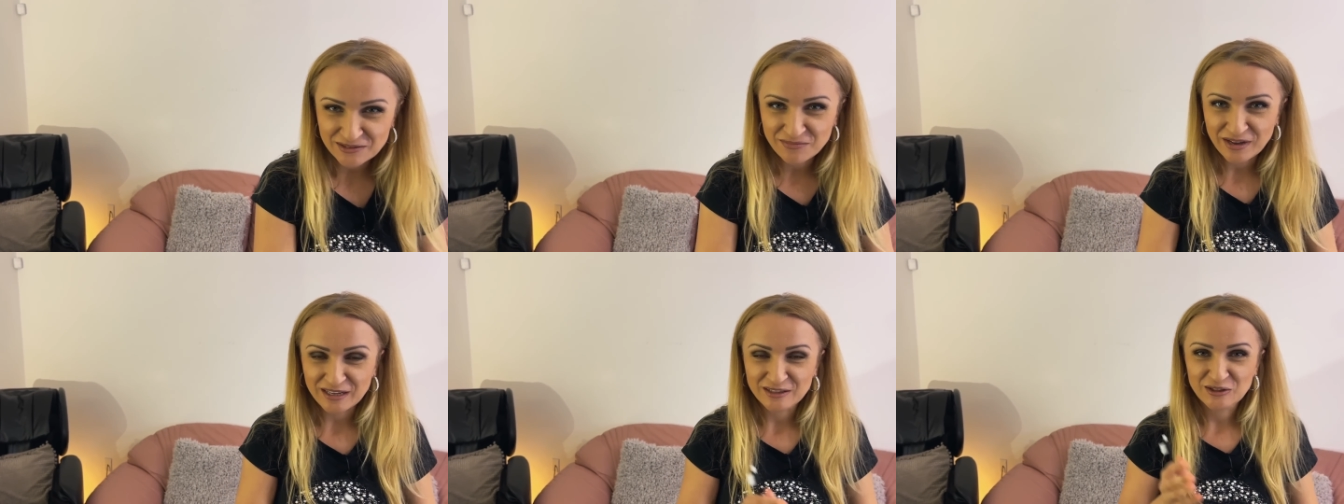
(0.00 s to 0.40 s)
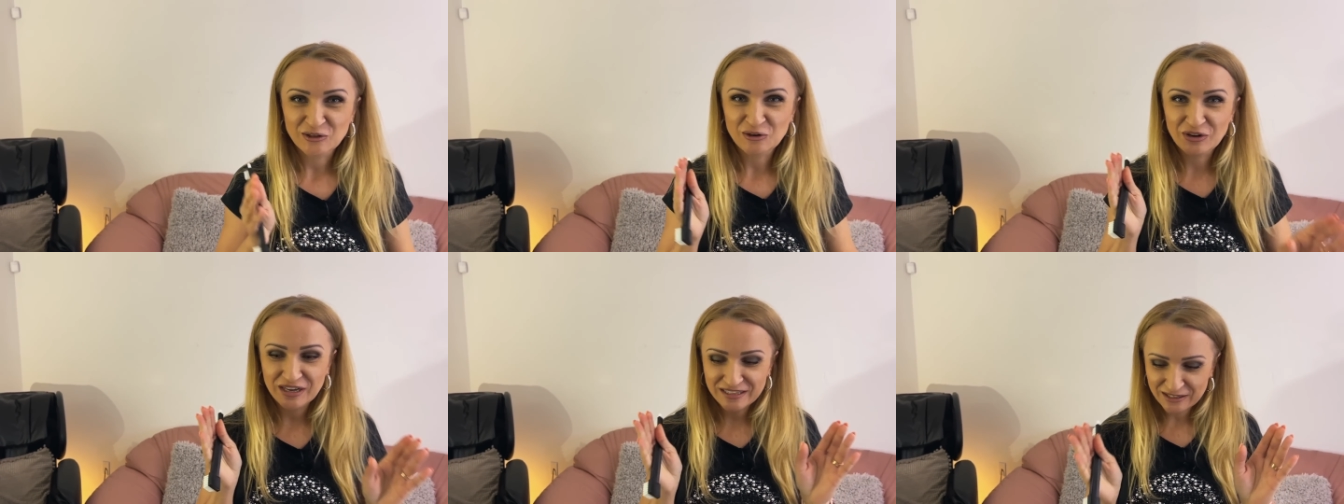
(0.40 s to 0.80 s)
ребят,
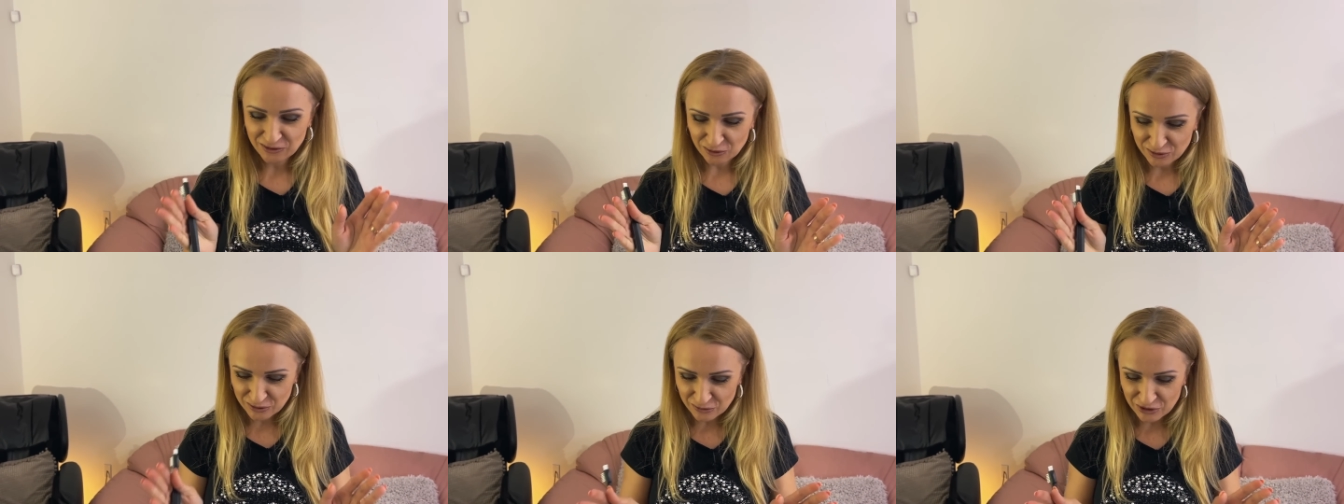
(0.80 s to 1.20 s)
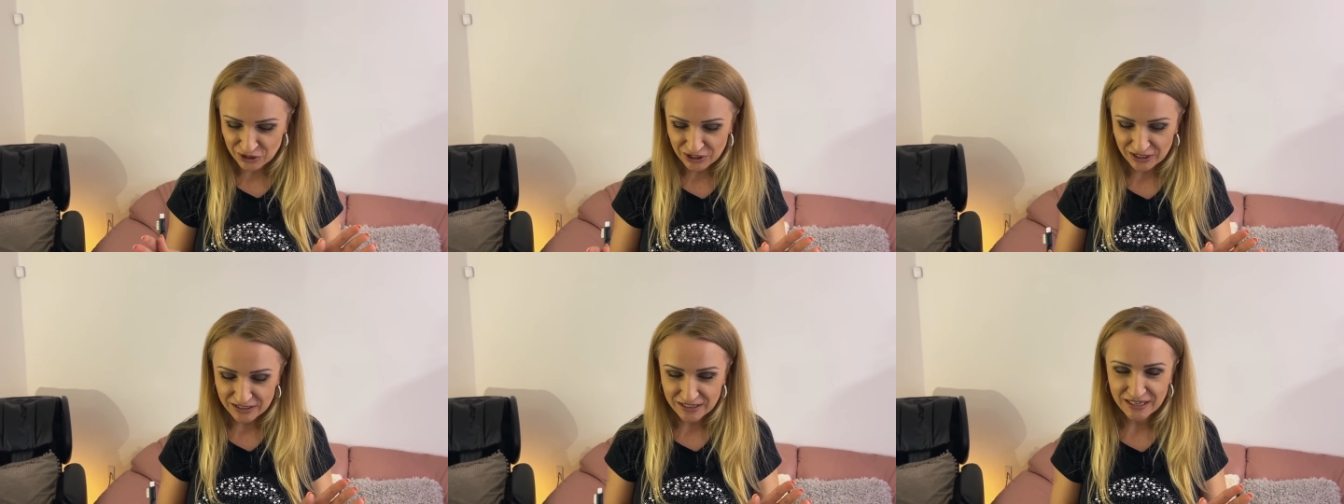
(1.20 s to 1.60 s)
но это тот
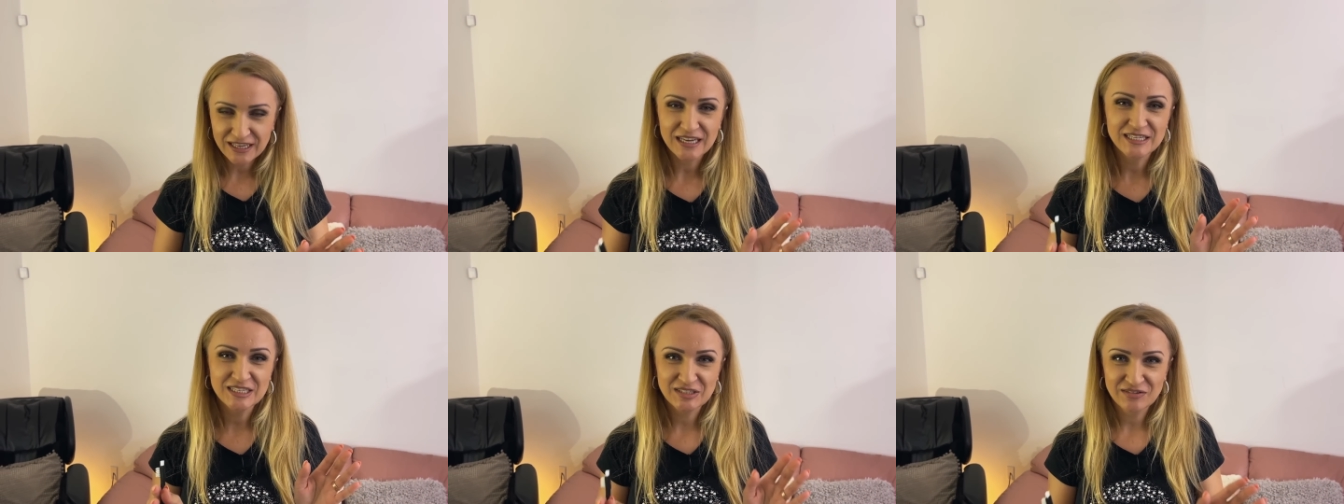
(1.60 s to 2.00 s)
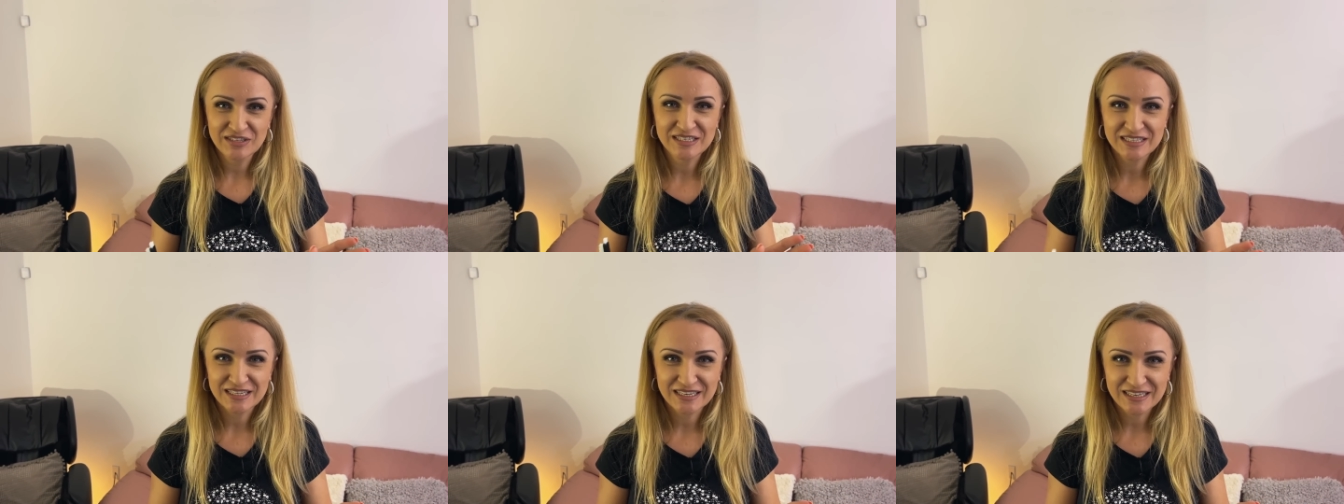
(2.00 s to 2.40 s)
случай, когда я
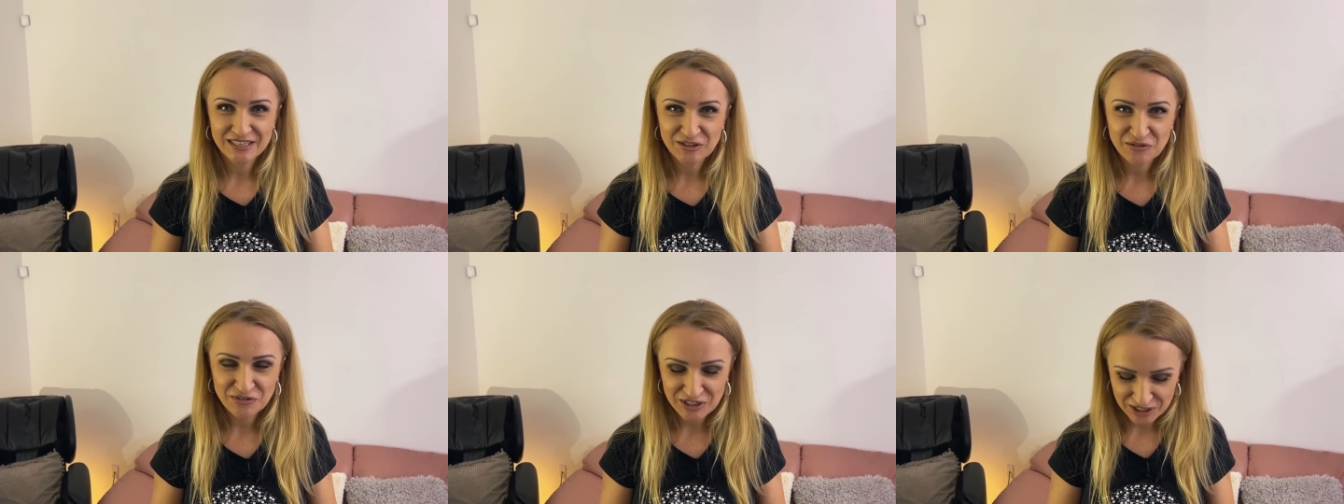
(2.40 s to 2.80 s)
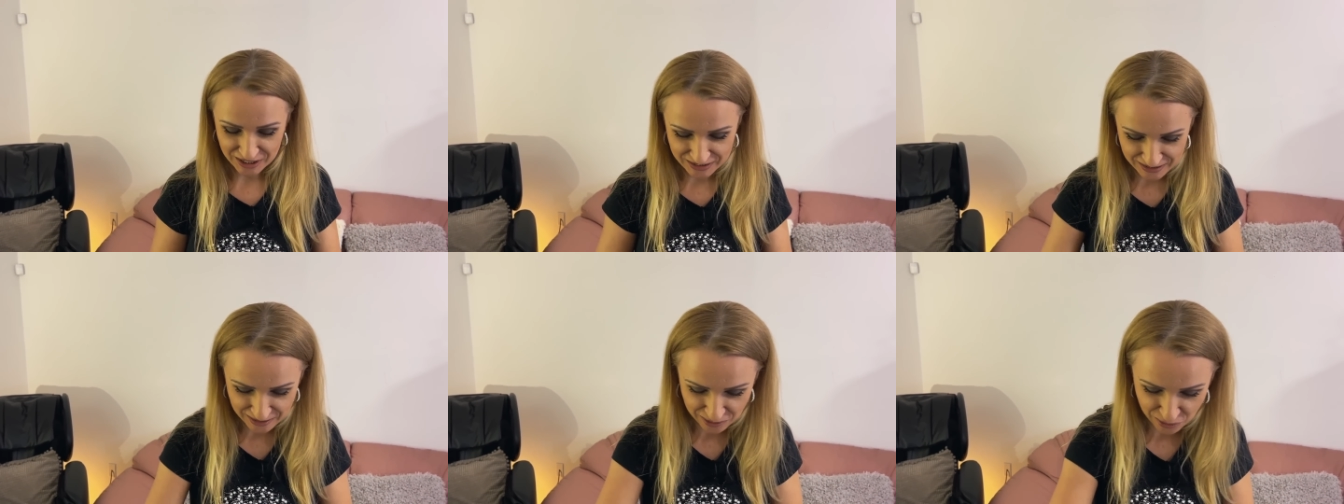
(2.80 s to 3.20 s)
действительно эту вещь
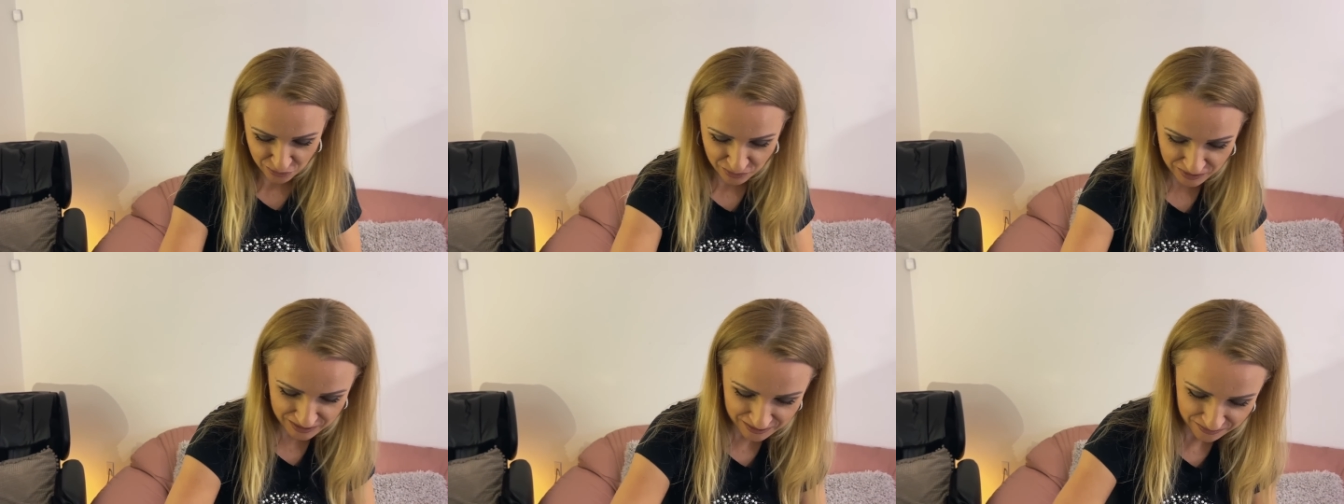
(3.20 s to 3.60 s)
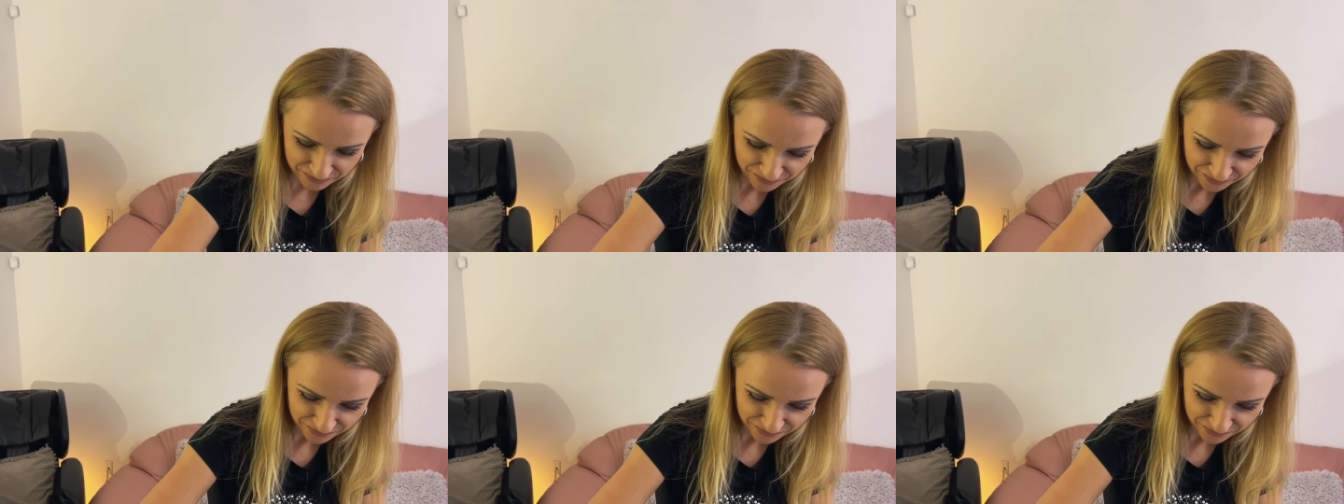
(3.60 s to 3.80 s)
хотела купить.